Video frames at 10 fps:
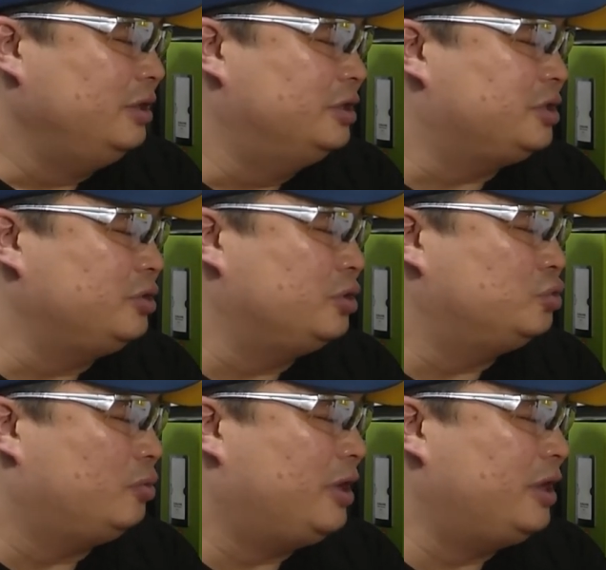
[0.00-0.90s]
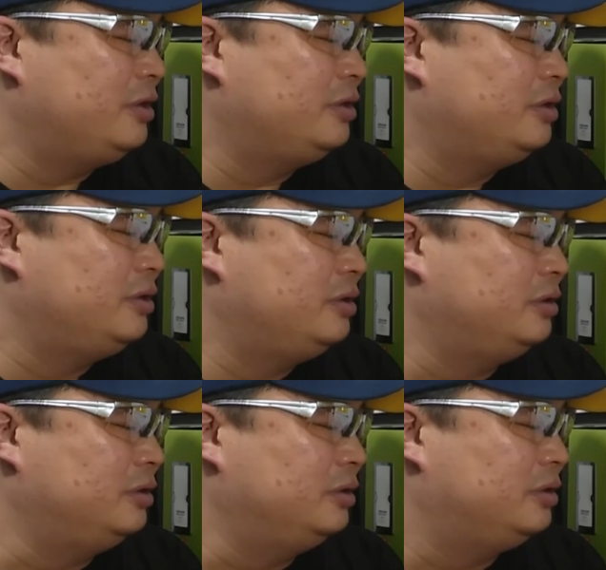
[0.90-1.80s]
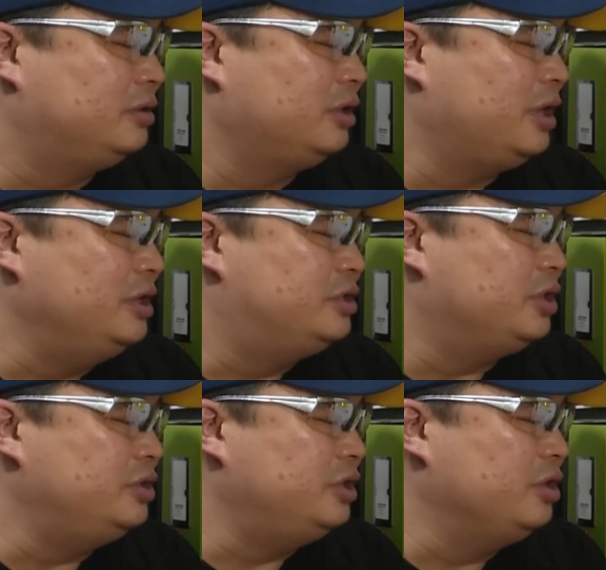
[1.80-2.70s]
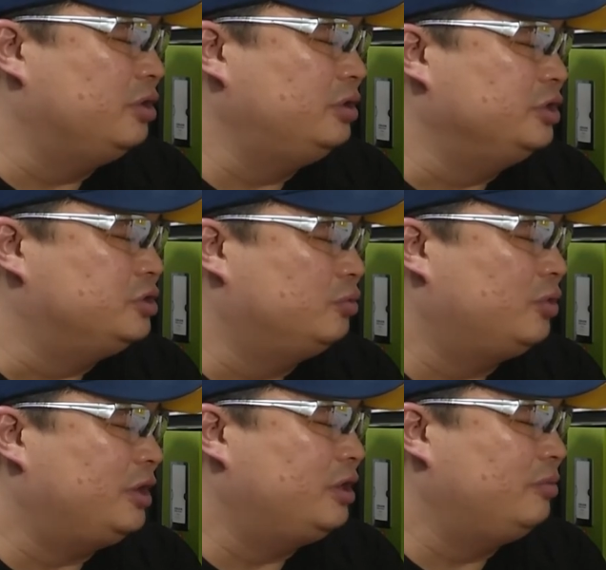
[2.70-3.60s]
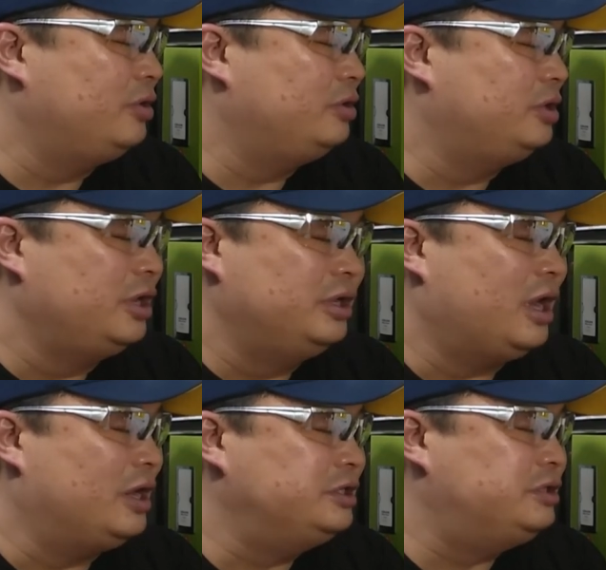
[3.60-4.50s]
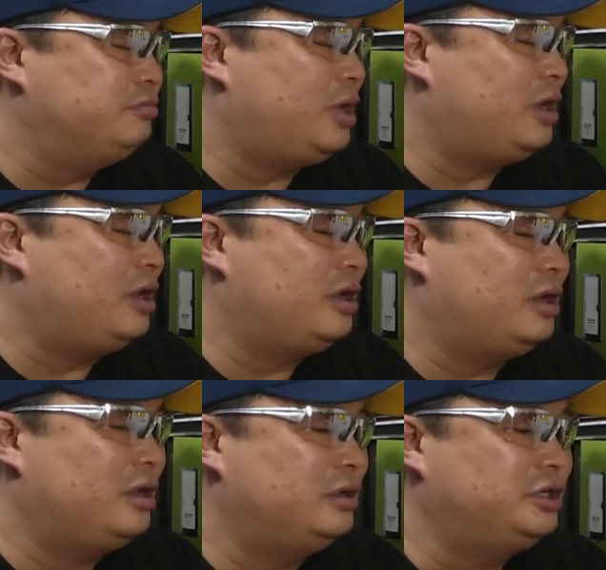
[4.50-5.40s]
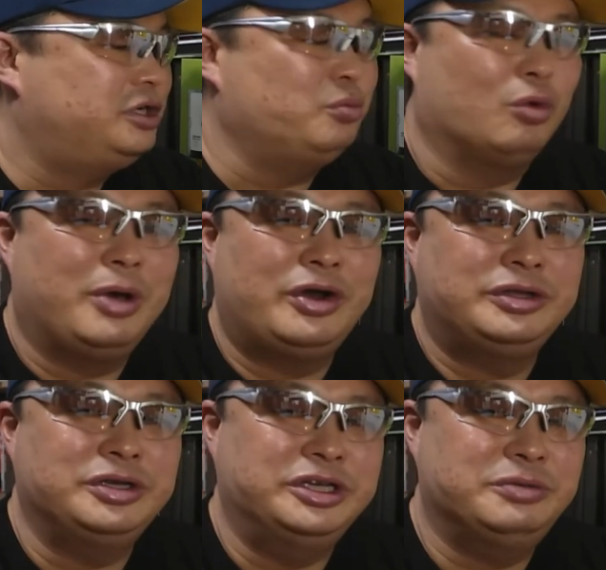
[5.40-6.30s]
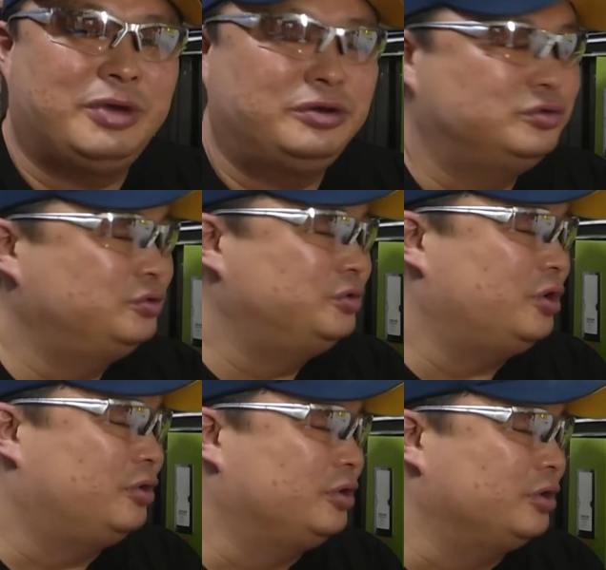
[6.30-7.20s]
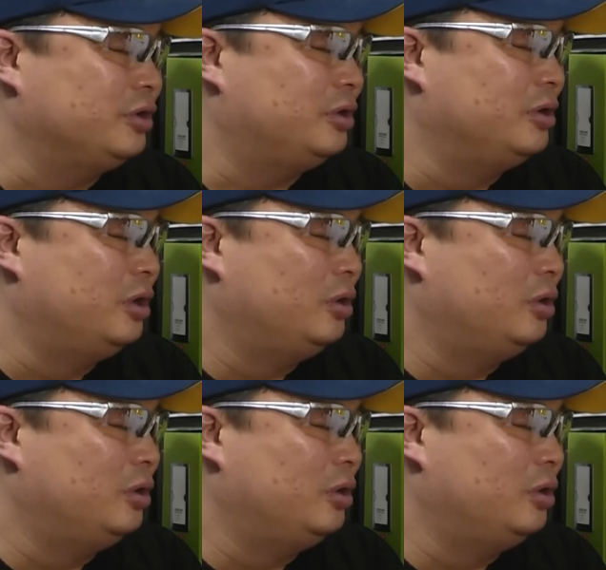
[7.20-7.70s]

이천 년 초반에는, 그러니까 이천이 년 기점으로 한다면은 약 한 십오만 원에서 이십만 원 수준이었거든요.